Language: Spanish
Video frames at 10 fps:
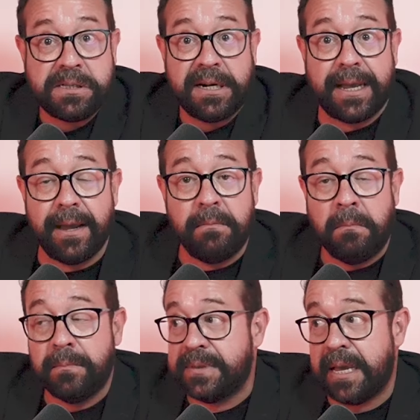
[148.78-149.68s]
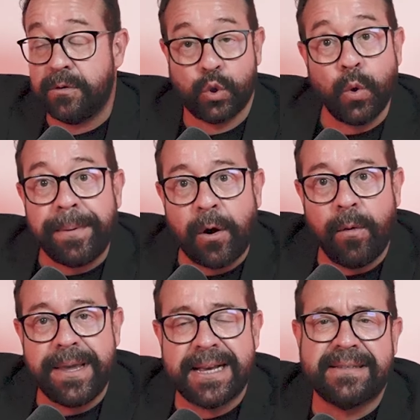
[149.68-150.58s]
ser que sean súper
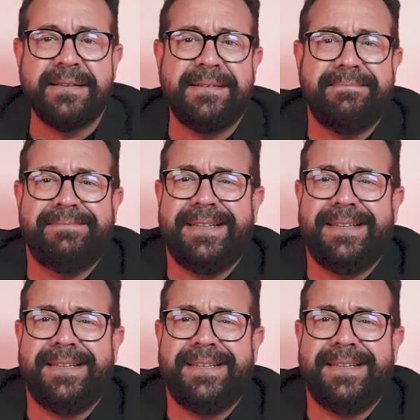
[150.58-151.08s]
obvias y